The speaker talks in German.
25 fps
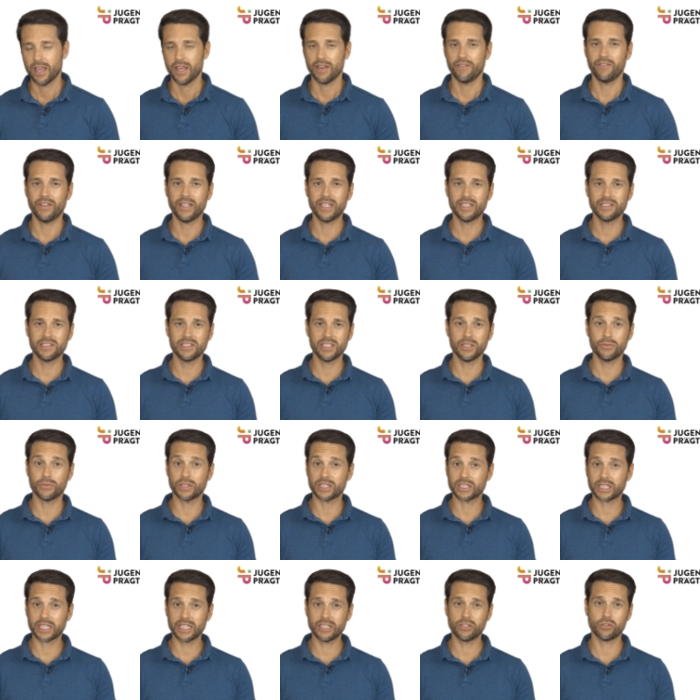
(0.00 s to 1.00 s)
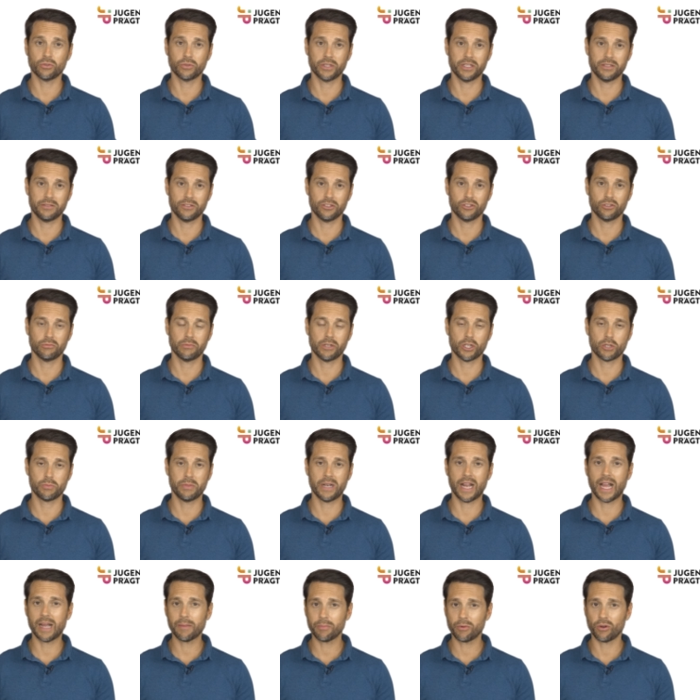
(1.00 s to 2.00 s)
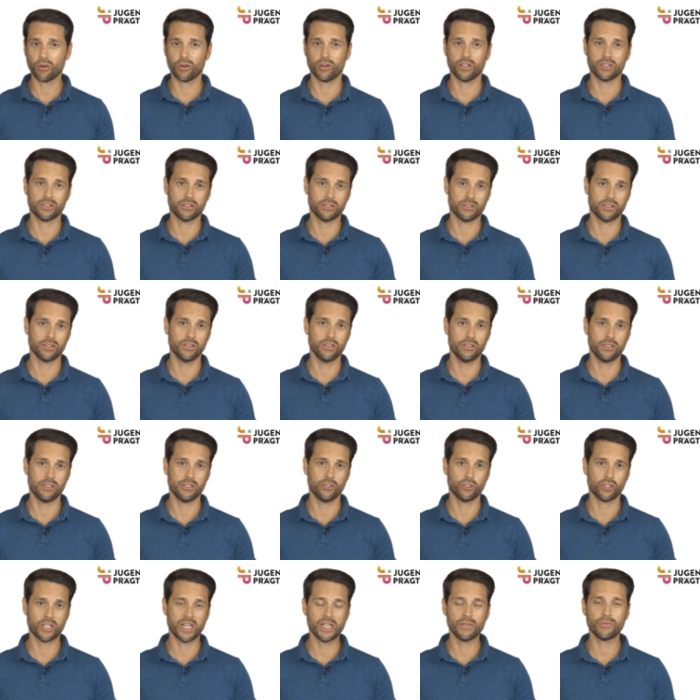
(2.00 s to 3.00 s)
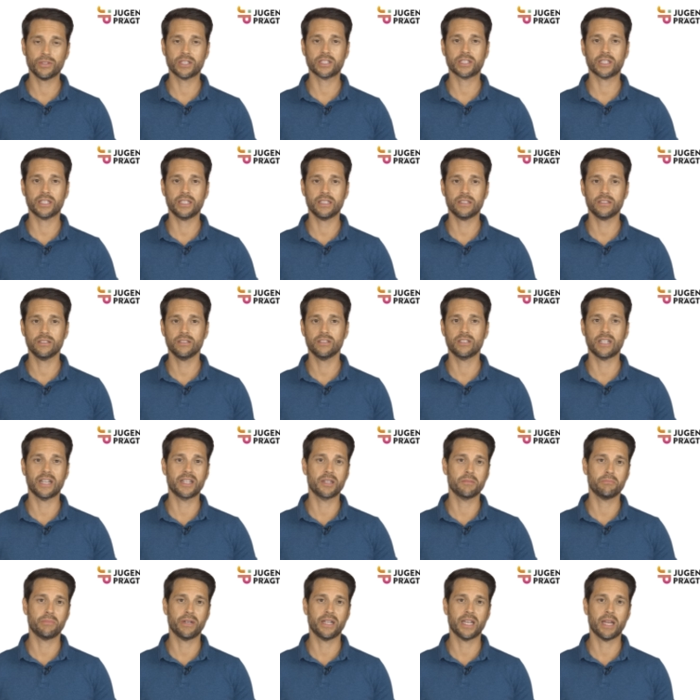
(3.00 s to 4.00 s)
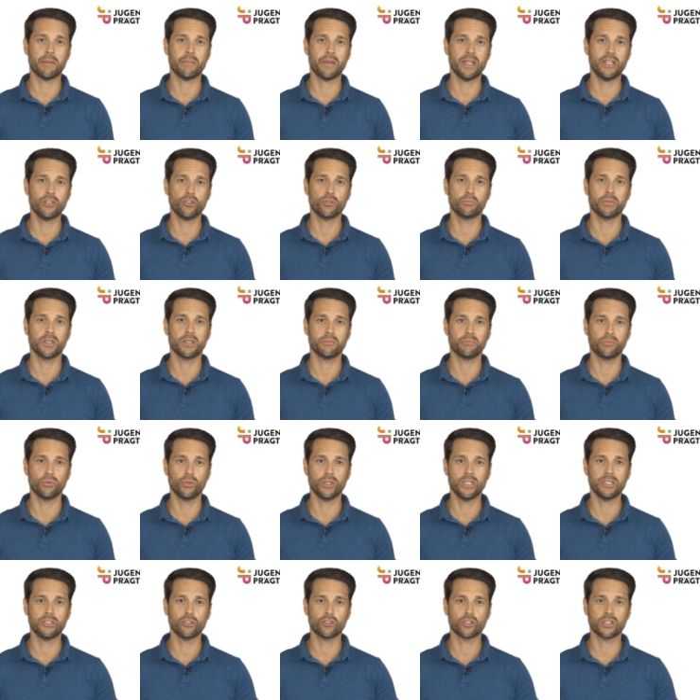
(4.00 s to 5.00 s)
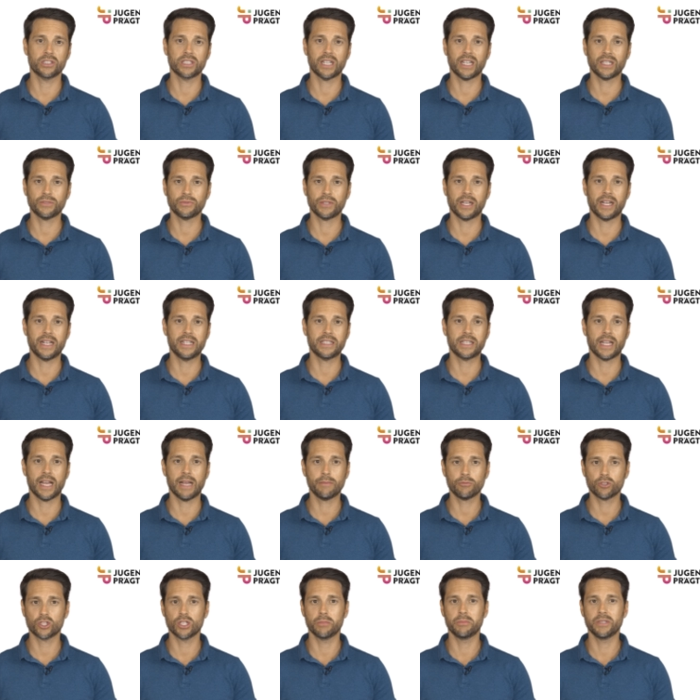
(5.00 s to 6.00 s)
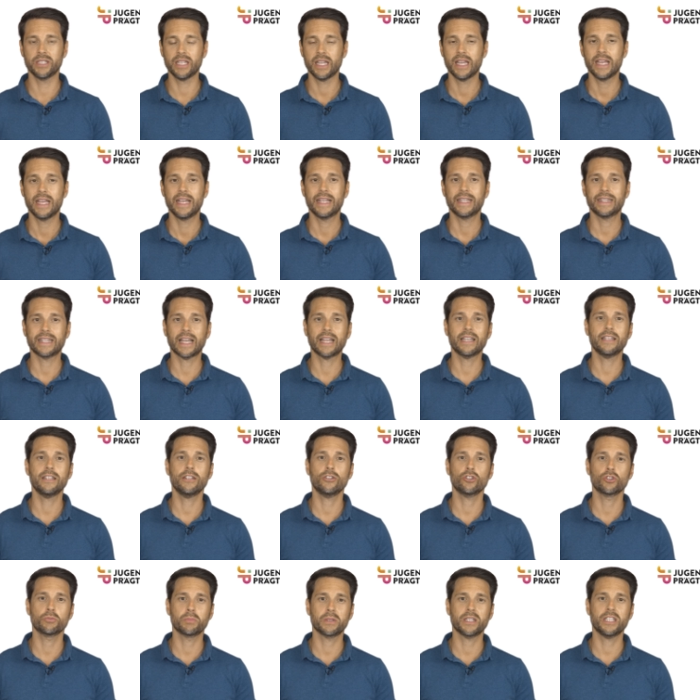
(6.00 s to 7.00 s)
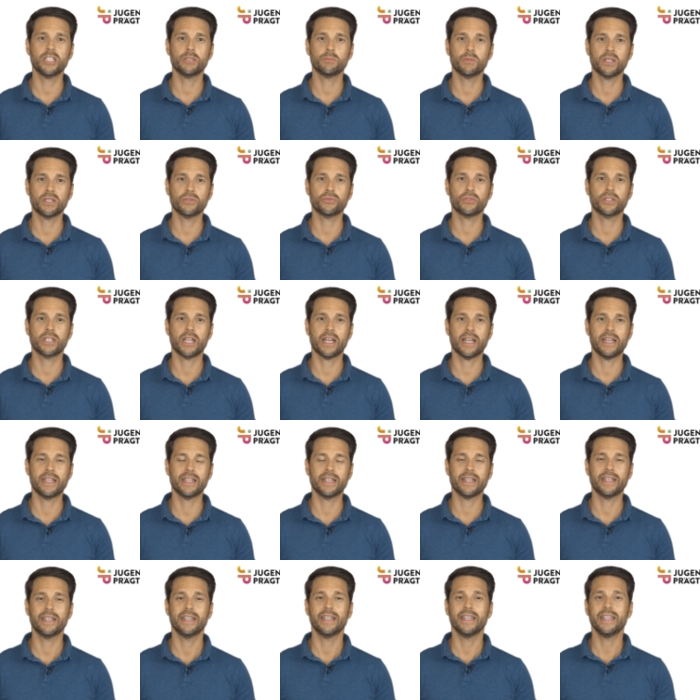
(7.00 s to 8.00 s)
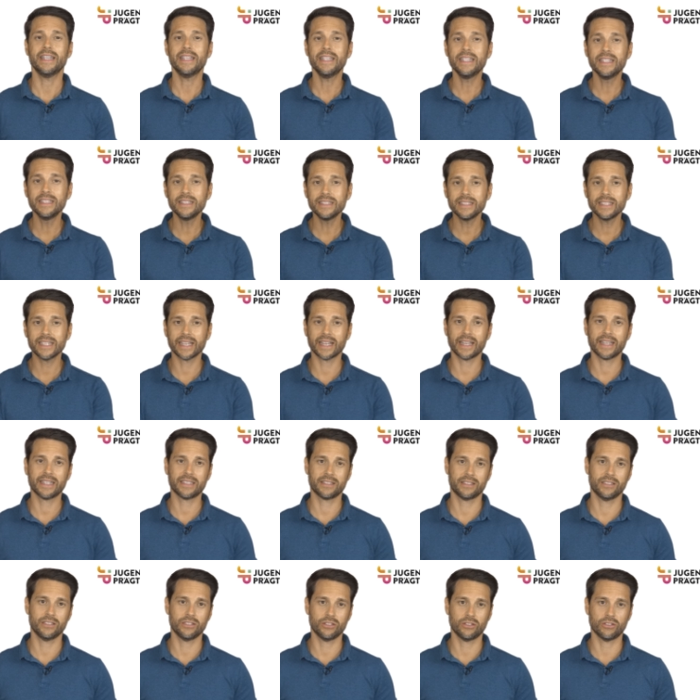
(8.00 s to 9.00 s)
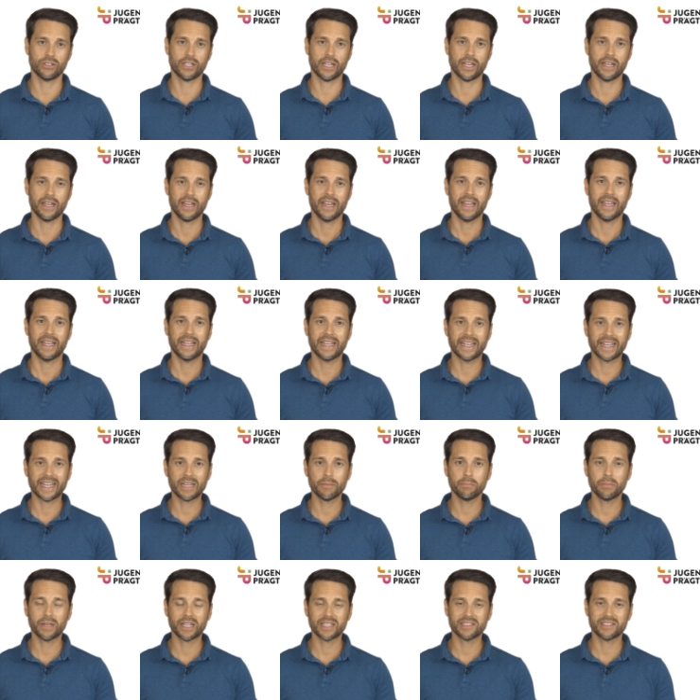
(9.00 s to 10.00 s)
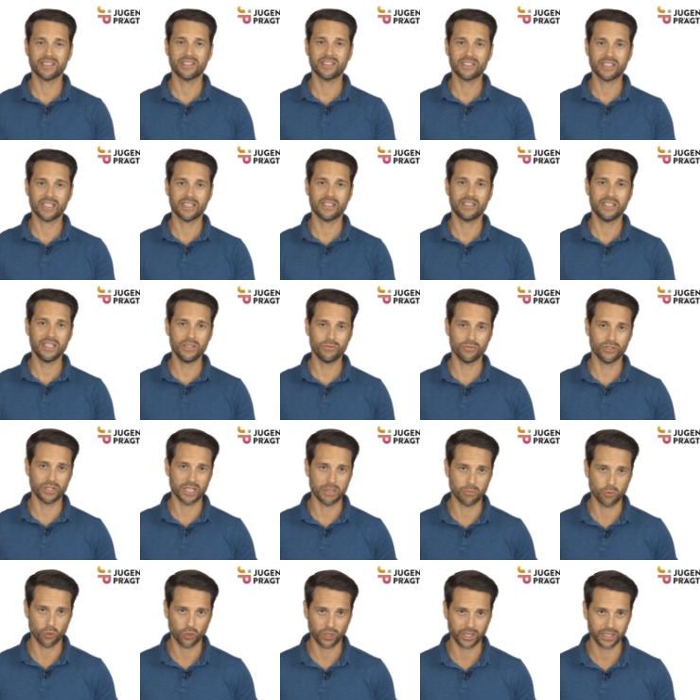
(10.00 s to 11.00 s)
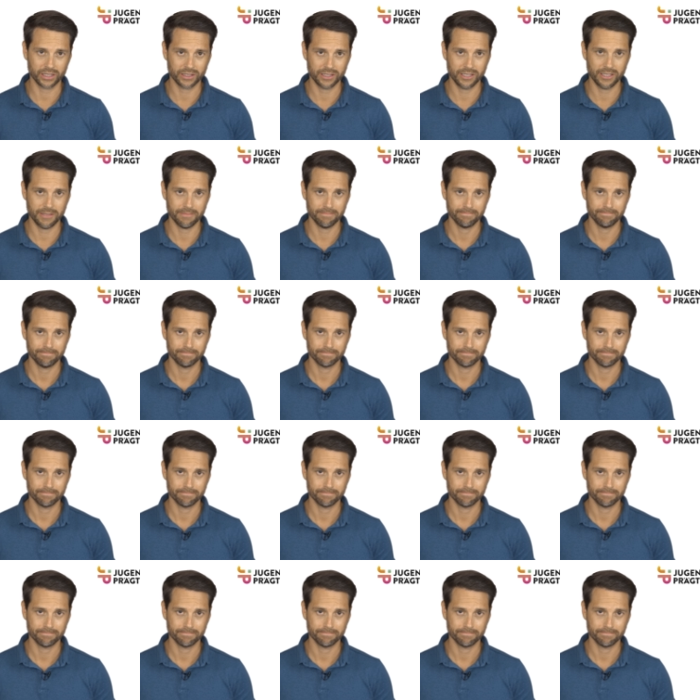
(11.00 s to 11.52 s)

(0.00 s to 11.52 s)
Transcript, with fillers: Wählen Sie Vertretungen, zum Beispiel Abgeordnete, die stellvertretend in einem Parlament über politische Sachverhalte abstimmen, dann spricht man von einer indirekten oder repräsentativen Demokratie.